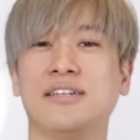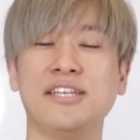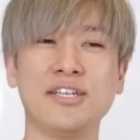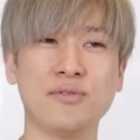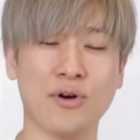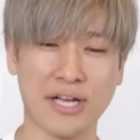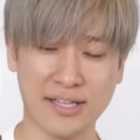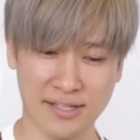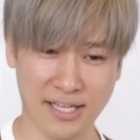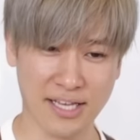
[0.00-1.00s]
リーフを
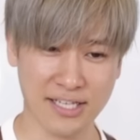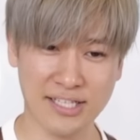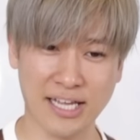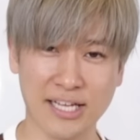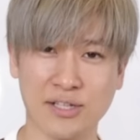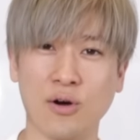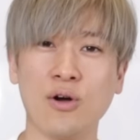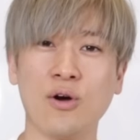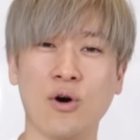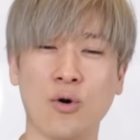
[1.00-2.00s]
やっていきたいと
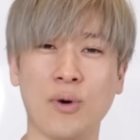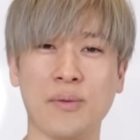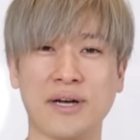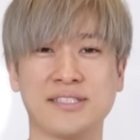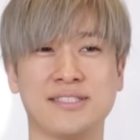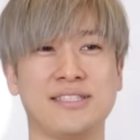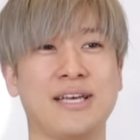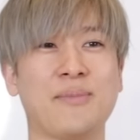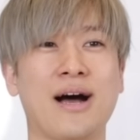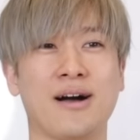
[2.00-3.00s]
思います
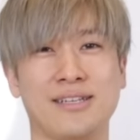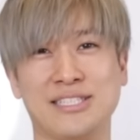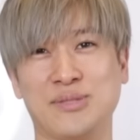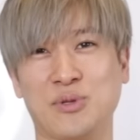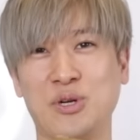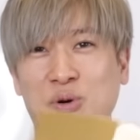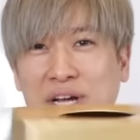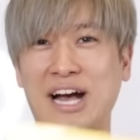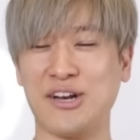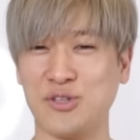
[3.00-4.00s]
でまあいつも通りこ
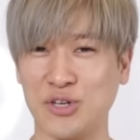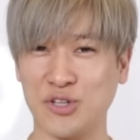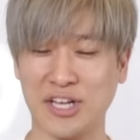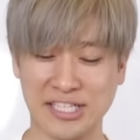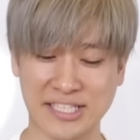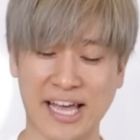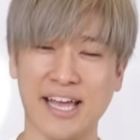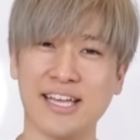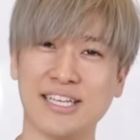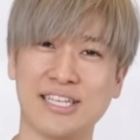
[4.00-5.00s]
れがあるということはです
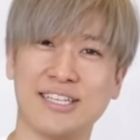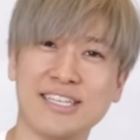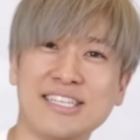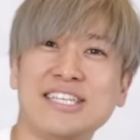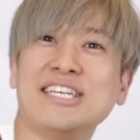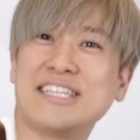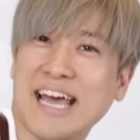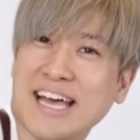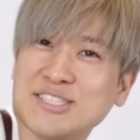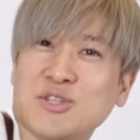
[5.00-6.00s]
ね引い
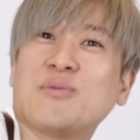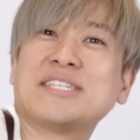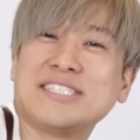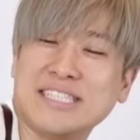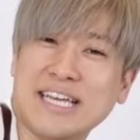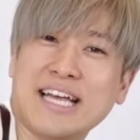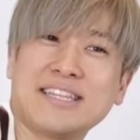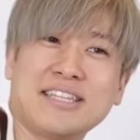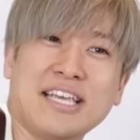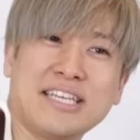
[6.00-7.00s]
てそのマシンで
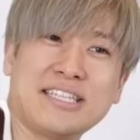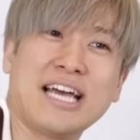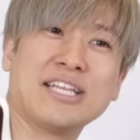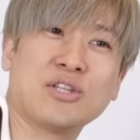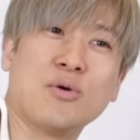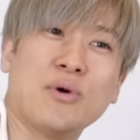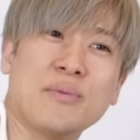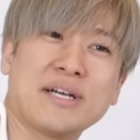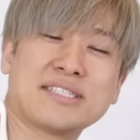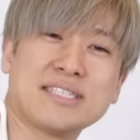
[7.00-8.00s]
やっていきたいと思
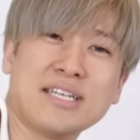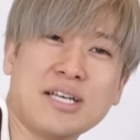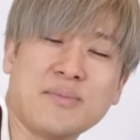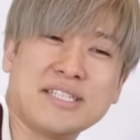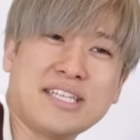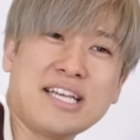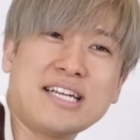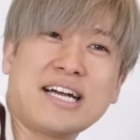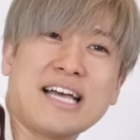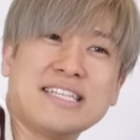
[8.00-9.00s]
います、まあ、
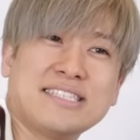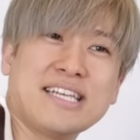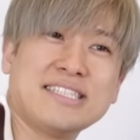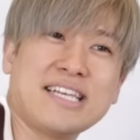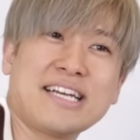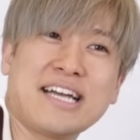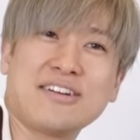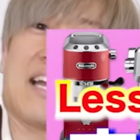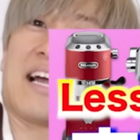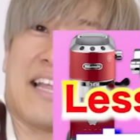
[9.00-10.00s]
前回前前回
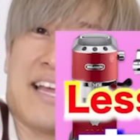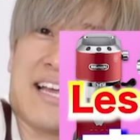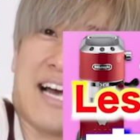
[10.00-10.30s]
ぐらいかね